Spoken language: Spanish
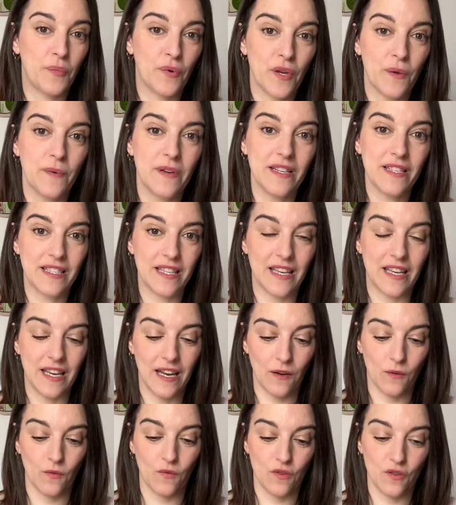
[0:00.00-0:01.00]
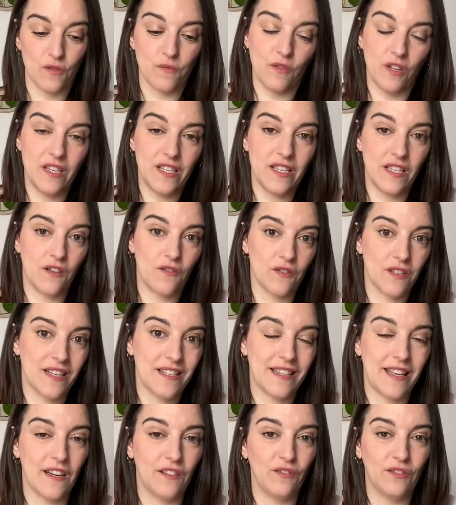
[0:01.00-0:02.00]
pruebas de algunos bolis y
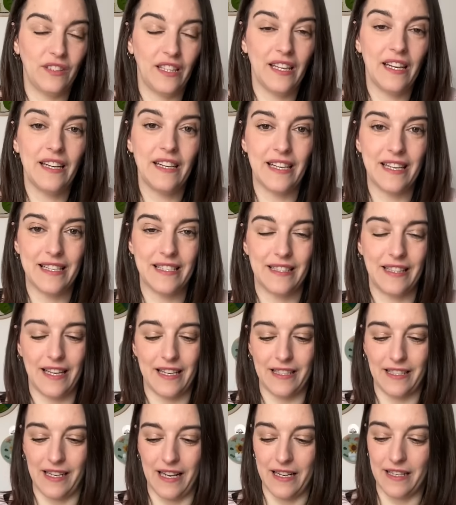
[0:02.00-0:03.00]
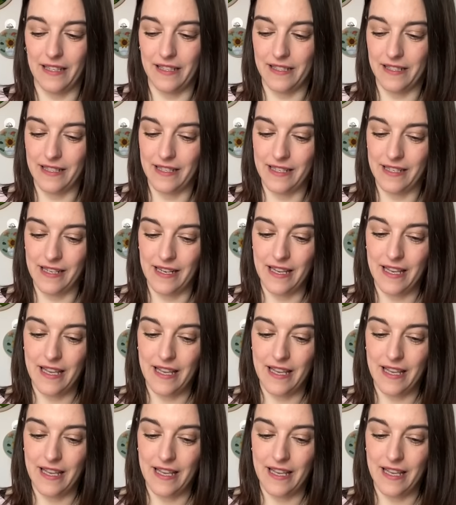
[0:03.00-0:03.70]
cosas que contienen estas cajas.